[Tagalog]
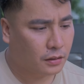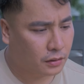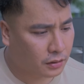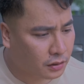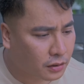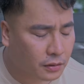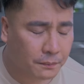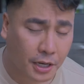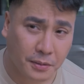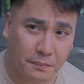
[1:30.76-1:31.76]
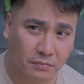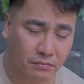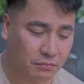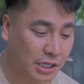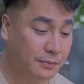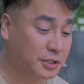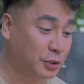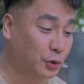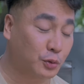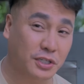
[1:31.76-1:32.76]
Ah, babe, di naman
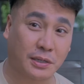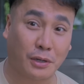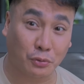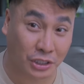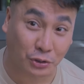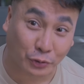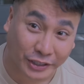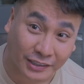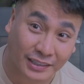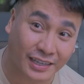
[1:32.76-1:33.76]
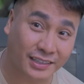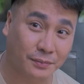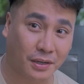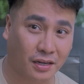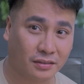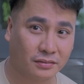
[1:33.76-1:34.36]
siguro masama kung dito kita dinala, di ba?